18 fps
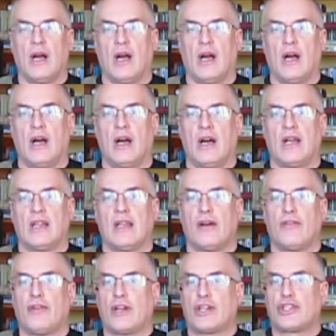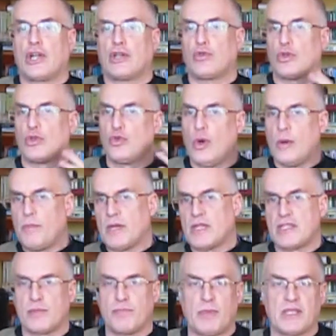a, a, Lava Jato, a sua
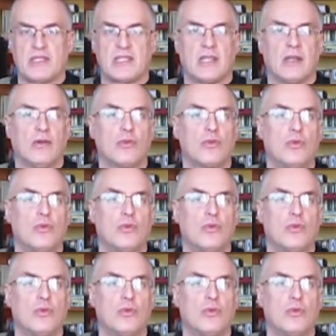participação